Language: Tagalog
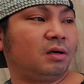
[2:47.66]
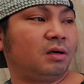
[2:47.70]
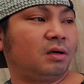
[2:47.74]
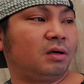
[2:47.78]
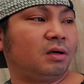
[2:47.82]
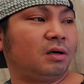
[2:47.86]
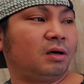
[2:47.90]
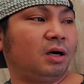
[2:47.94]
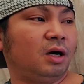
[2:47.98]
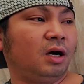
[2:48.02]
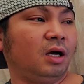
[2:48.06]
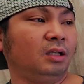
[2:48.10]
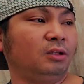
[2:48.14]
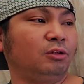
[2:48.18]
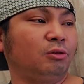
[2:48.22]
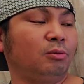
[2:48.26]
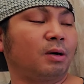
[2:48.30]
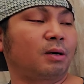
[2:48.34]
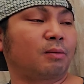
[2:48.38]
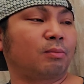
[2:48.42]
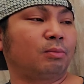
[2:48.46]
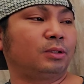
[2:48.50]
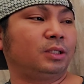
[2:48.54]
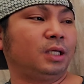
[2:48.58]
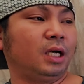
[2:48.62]
Ah. Ay,
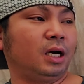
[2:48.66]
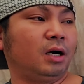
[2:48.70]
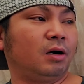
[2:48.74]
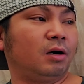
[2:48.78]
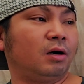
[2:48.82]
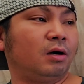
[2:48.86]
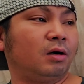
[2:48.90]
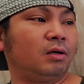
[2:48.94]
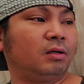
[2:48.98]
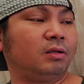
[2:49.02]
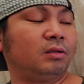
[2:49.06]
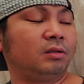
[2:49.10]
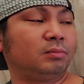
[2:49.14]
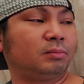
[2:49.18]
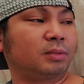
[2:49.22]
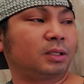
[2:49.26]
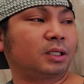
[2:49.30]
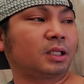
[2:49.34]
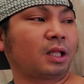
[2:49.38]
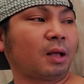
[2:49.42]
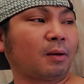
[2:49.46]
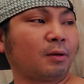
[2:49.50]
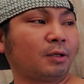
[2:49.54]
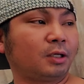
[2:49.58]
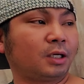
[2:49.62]
tumakbo siya oh.
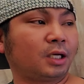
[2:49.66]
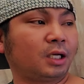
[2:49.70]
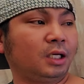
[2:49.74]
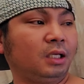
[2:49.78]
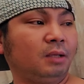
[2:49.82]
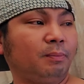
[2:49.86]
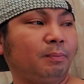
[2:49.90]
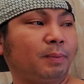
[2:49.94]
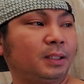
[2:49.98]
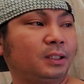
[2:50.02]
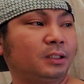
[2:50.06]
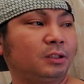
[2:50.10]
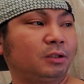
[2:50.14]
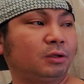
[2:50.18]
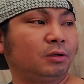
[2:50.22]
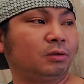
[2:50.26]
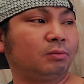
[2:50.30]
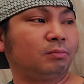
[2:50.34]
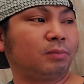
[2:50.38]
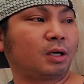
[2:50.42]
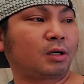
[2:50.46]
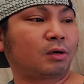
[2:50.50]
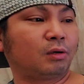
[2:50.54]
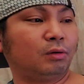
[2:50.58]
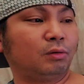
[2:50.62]
Pagkatapos sa kalipas
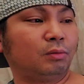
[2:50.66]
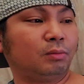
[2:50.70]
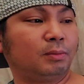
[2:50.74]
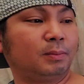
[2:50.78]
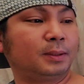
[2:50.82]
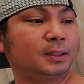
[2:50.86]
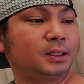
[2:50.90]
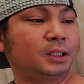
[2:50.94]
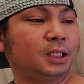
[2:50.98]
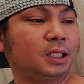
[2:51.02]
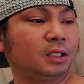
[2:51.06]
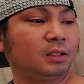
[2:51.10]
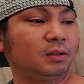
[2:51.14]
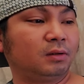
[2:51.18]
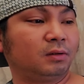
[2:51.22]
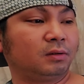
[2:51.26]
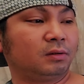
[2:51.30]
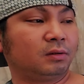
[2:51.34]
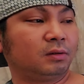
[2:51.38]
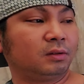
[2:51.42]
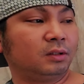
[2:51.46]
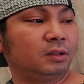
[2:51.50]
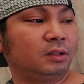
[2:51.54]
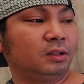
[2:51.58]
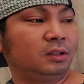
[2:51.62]
noon, bago lumabas si
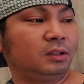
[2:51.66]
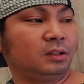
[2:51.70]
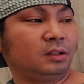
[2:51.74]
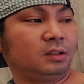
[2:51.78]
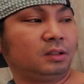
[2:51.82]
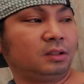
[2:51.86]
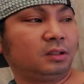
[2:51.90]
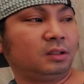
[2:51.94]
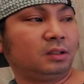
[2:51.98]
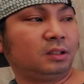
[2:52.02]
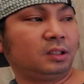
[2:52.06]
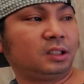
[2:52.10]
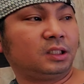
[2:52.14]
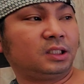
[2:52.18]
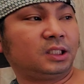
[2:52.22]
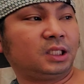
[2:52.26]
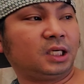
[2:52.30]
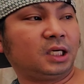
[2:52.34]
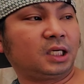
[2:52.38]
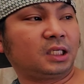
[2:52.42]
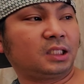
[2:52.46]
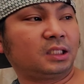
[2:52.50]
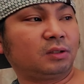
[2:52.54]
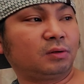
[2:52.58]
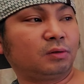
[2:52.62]
ano,
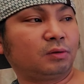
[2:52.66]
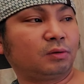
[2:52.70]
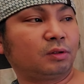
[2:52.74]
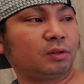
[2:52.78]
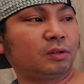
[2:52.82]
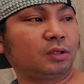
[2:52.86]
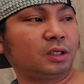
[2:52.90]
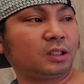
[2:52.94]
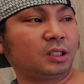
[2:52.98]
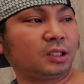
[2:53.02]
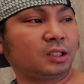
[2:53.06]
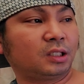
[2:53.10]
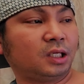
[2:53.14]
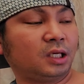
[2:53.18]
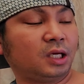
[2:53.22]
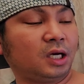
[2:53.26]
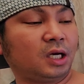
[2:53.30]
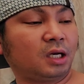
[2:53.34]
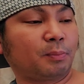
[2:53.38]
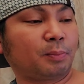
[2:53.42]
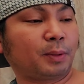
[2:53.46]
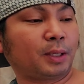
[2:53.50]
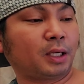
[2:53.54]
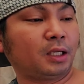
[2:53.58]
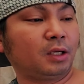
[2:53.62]
nag-CR siguro ito. Ay, sa
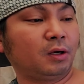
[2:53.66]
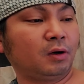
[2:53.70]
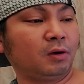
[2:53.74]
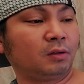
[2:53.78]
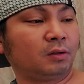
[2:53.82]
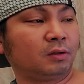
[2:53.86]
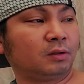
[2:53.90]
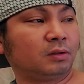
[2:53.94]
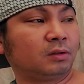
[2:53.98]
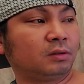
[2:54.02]
CR pala 'yon.